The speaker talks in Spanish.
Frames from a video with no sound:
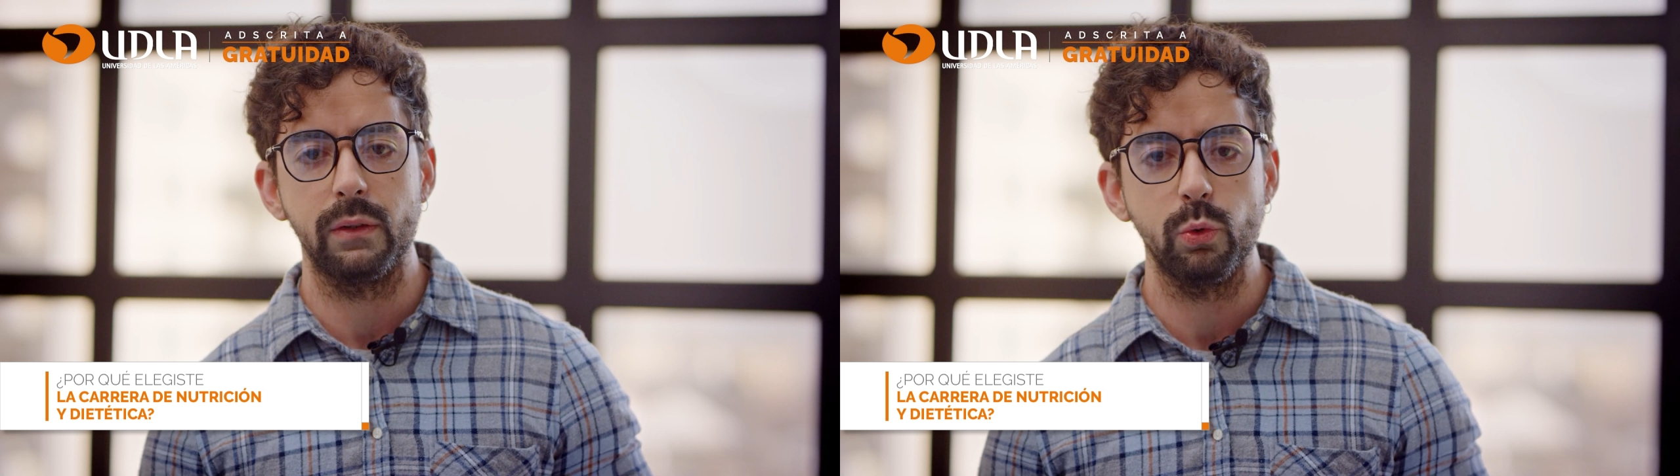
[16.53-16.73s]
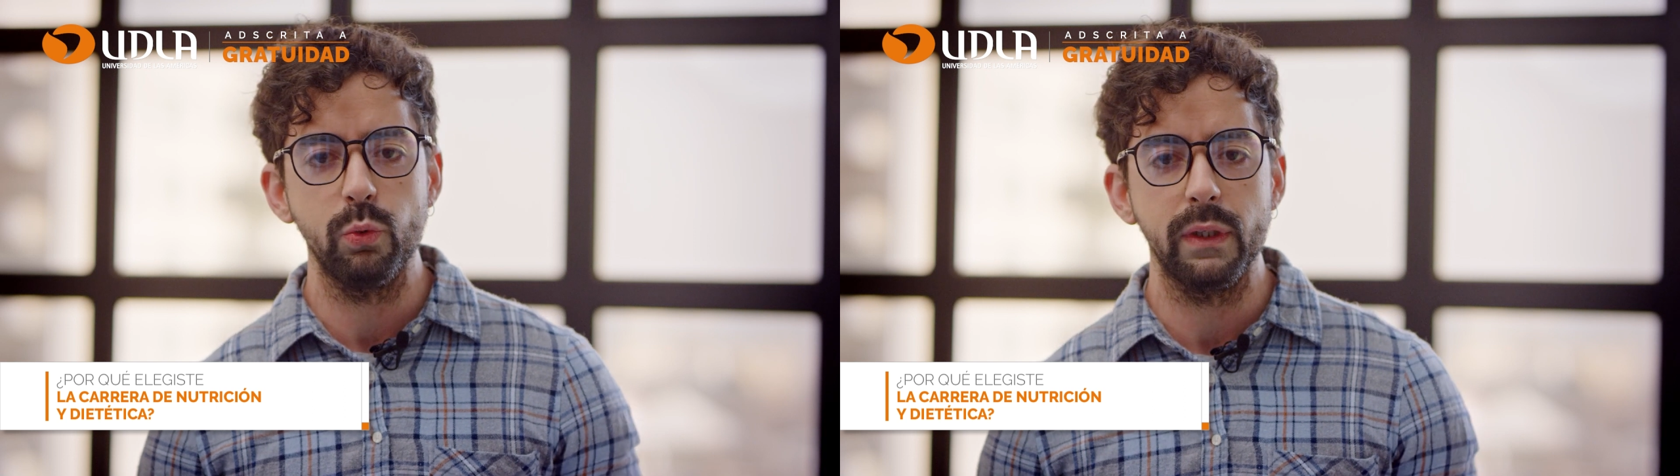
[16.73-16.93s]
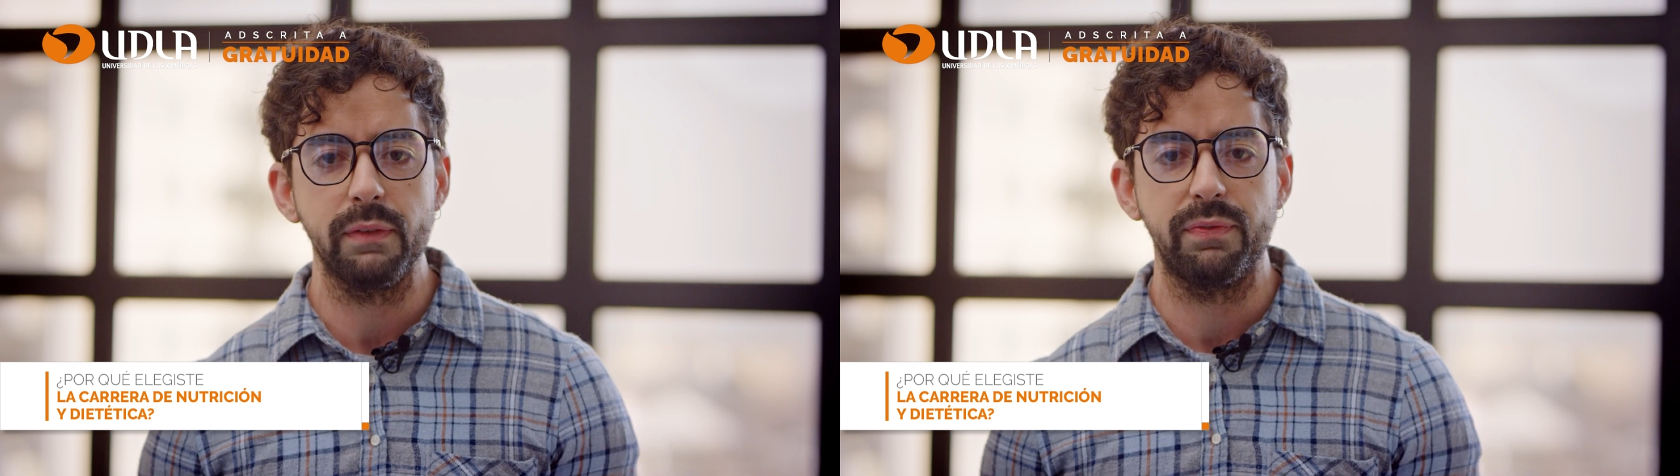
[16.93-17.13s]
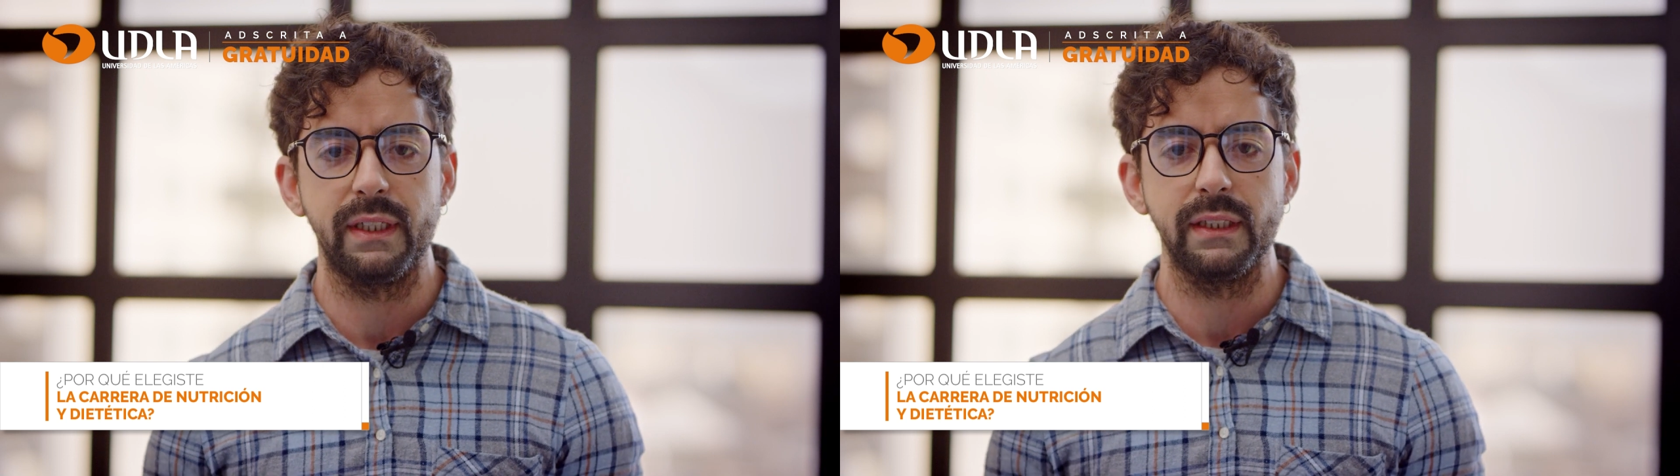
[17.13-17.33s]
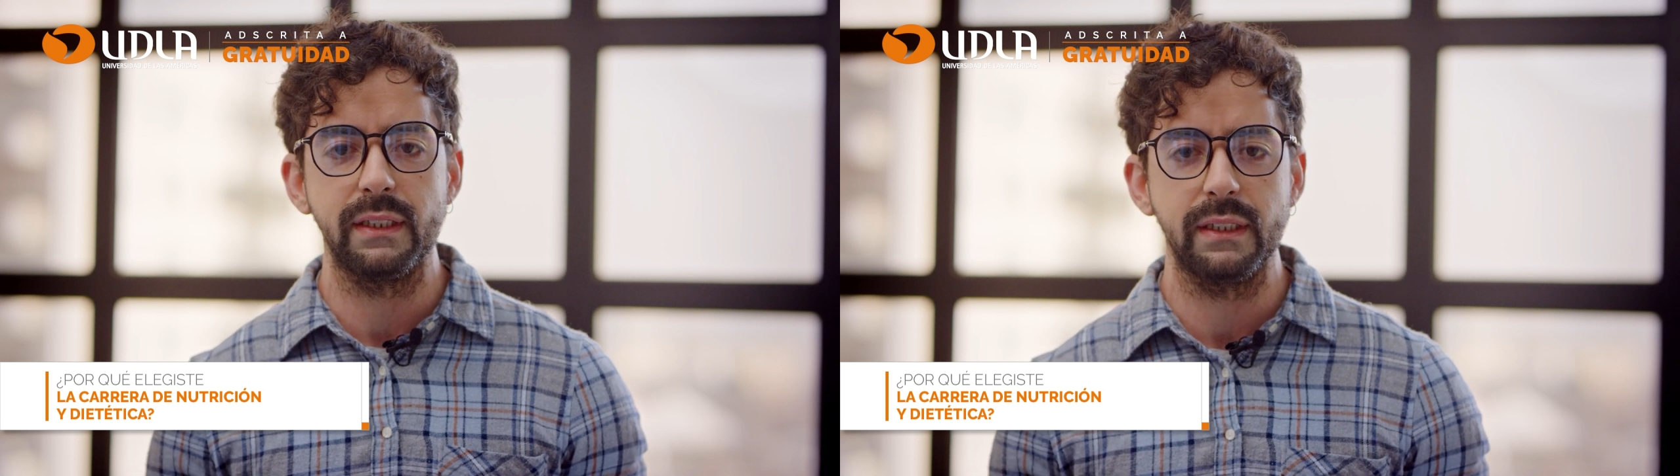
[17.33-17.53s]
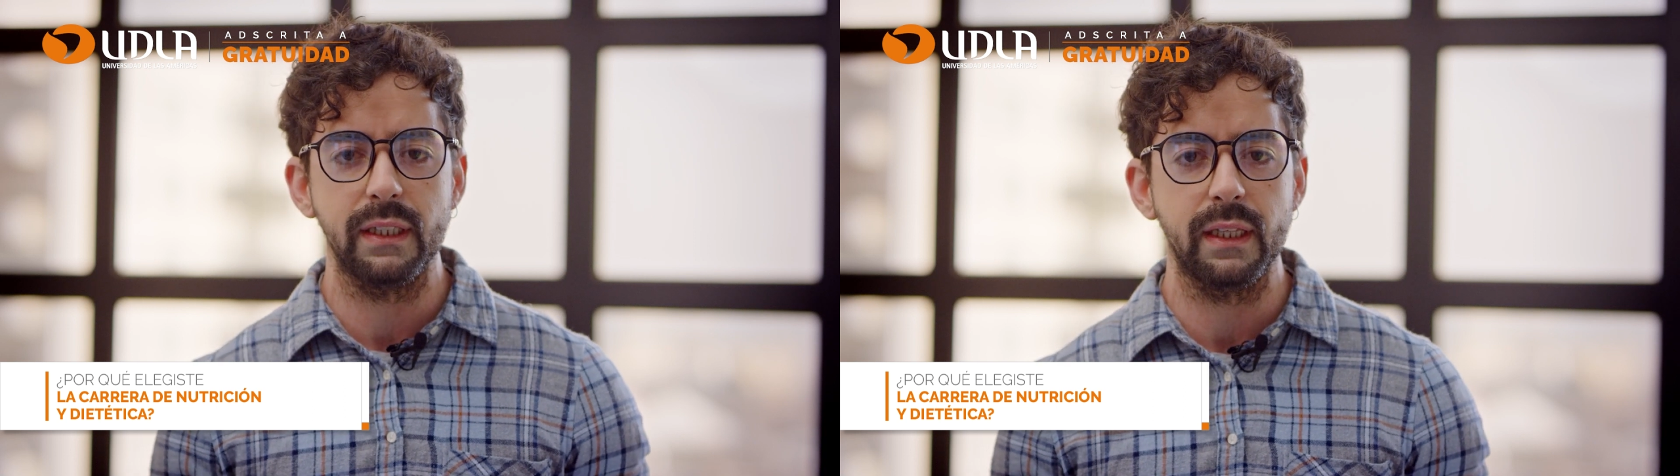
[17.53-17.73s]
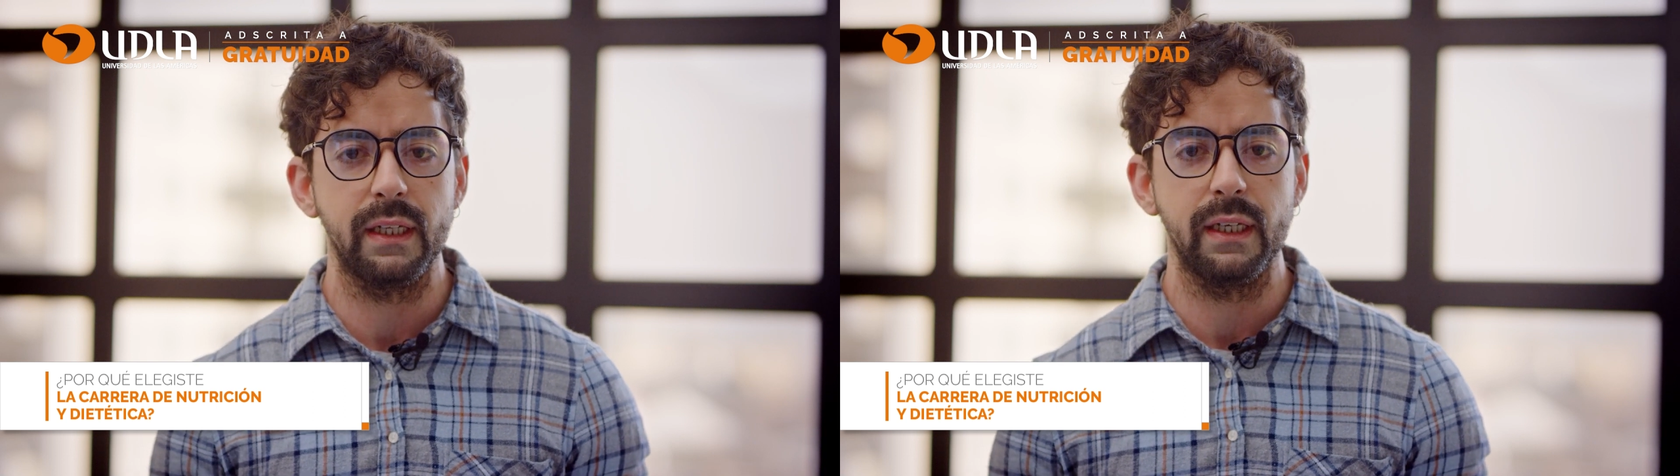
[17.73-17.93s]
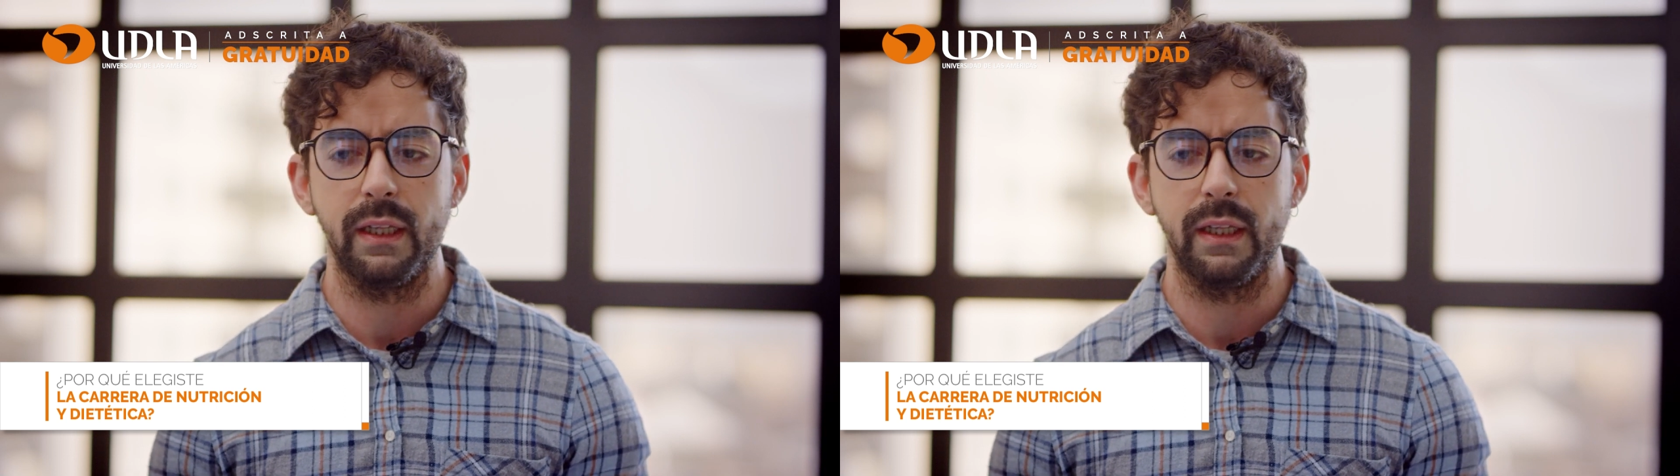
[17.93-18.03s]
tuve referencias de,